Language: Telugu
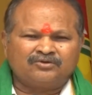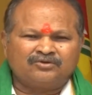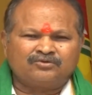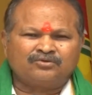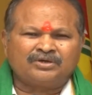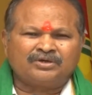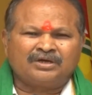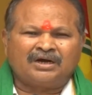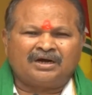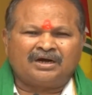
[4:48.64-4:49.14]

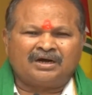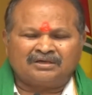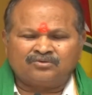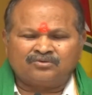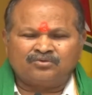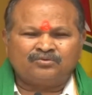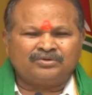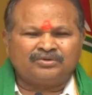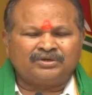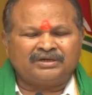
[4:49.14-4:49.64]
రైతును
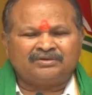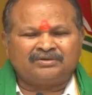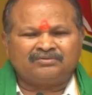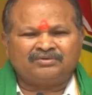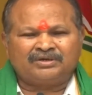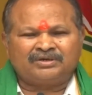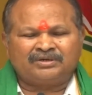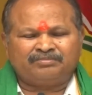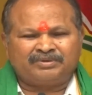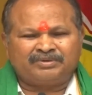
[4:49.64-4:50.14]

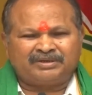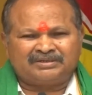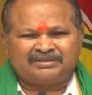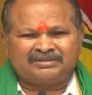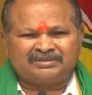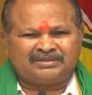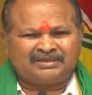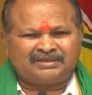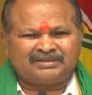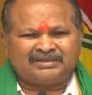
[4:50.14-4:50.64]
ఆదుకునేటువంటి
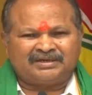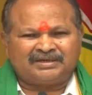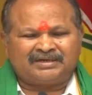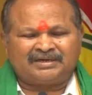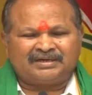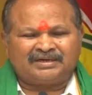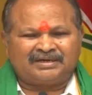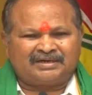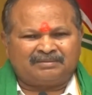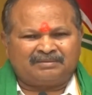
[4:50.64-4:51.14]
పరిస్థితి అయితే
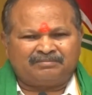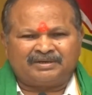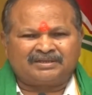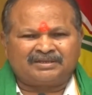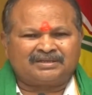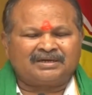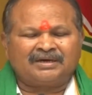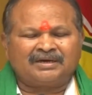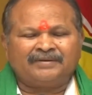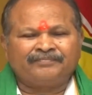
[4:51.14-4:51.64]
ఎక్కడ
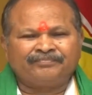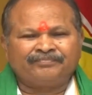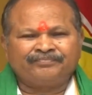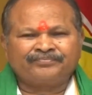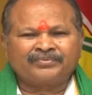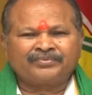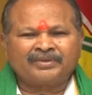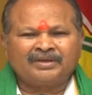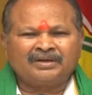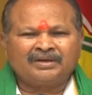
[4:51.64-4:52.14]
కనపడతలా
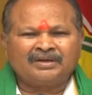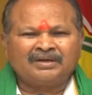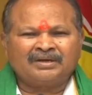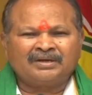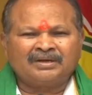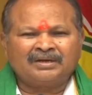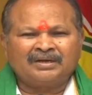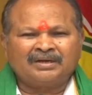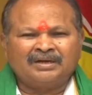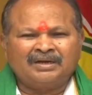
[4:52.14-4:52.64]

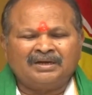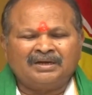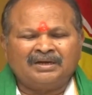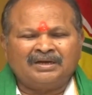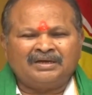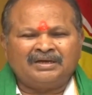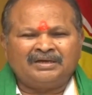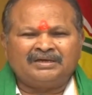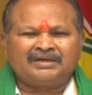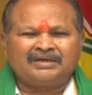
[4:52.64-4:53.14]

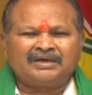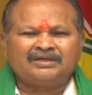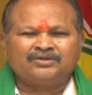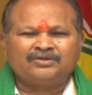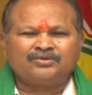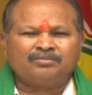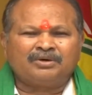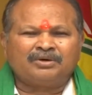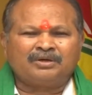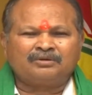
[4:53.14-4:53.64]
ఈ
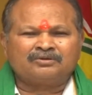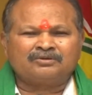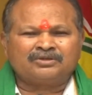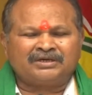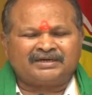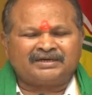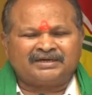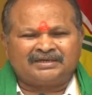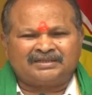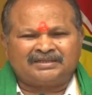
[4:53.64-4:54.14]
రైతు
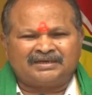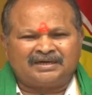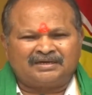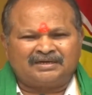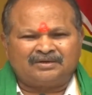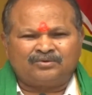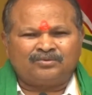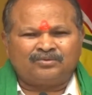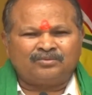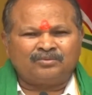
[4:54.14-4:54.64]
భరోసా
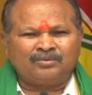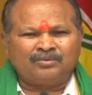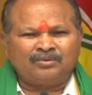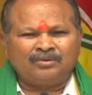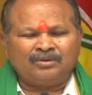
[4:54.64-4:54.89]
కేంద్రాలు